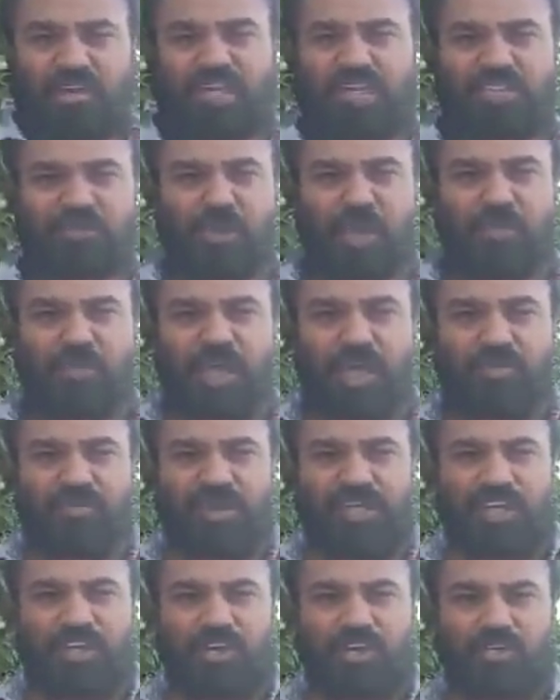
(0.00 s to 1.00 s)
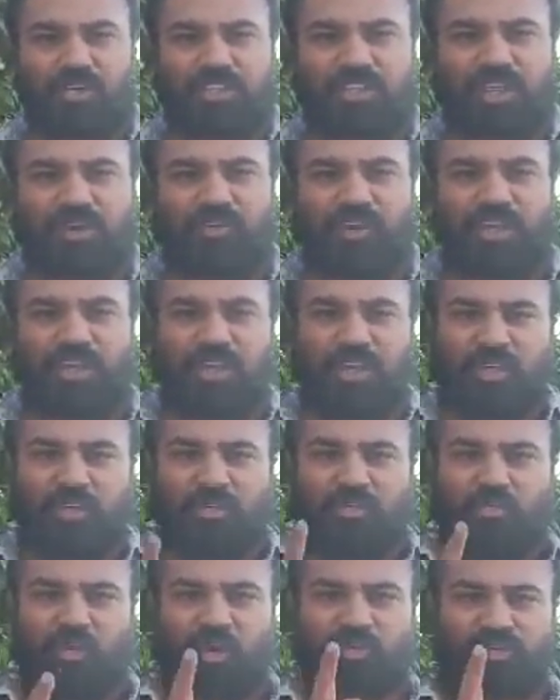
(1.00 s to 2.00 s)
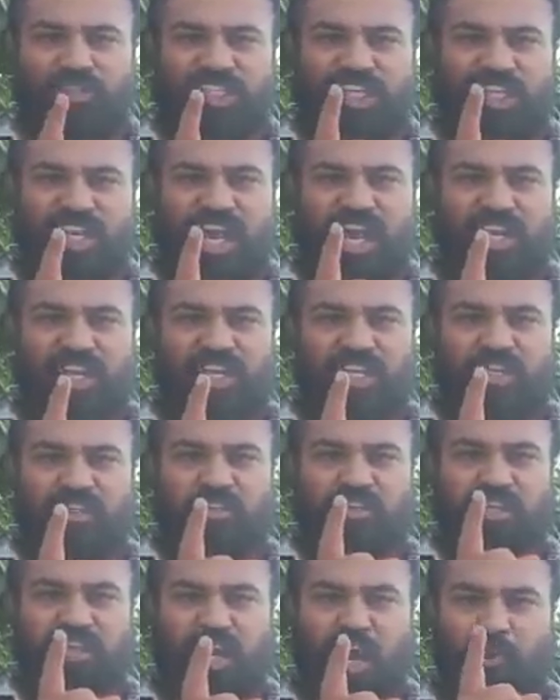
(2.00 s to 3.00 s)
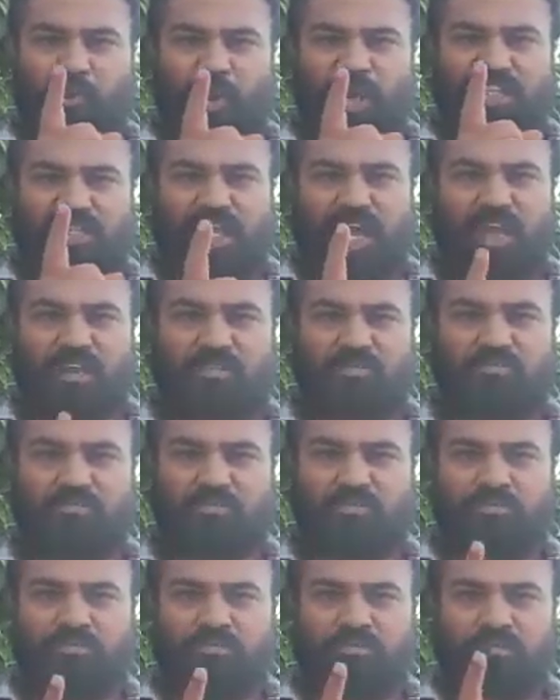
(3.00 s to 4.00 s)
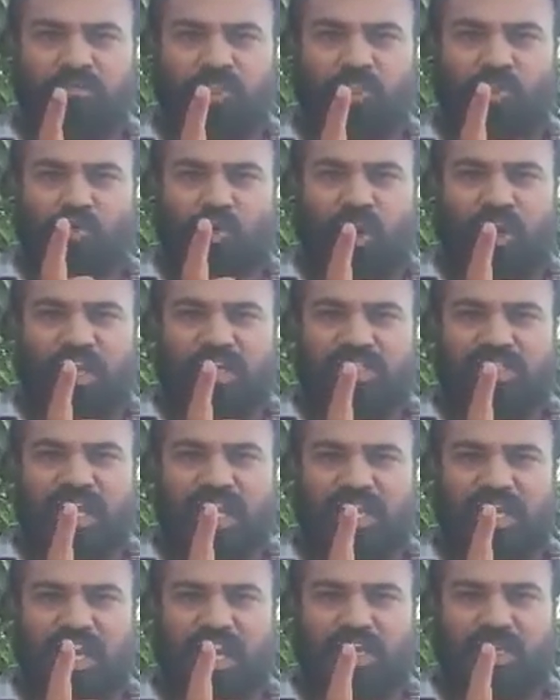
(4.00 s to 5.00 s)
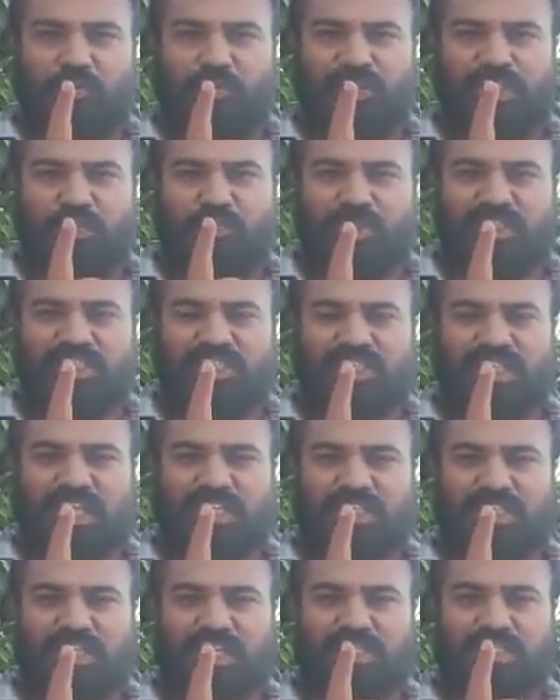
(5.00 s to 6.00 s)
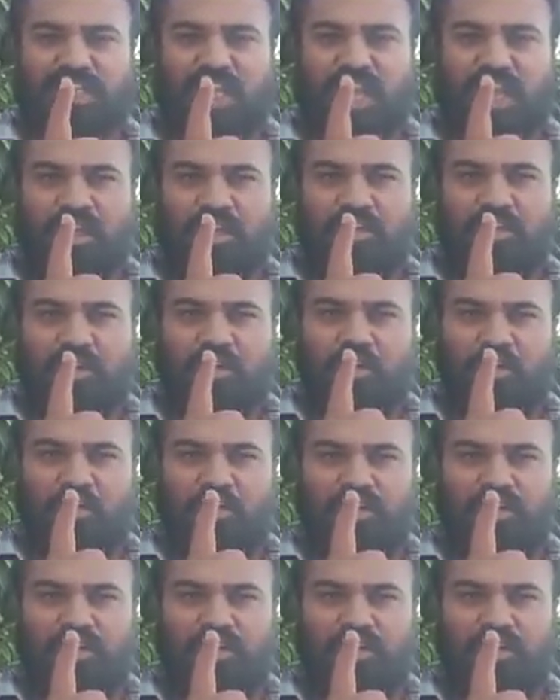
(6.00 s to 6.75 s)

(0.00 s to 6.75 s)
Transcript: లోకేష్ బాబు గారి మీటింగ్లోకి వస్తామండి వంశీ నానే కపర్దార్ ఇంకొకసారి ఇలాంటి పిచ్చి పిచ్చి చేష్టలు చేస్తే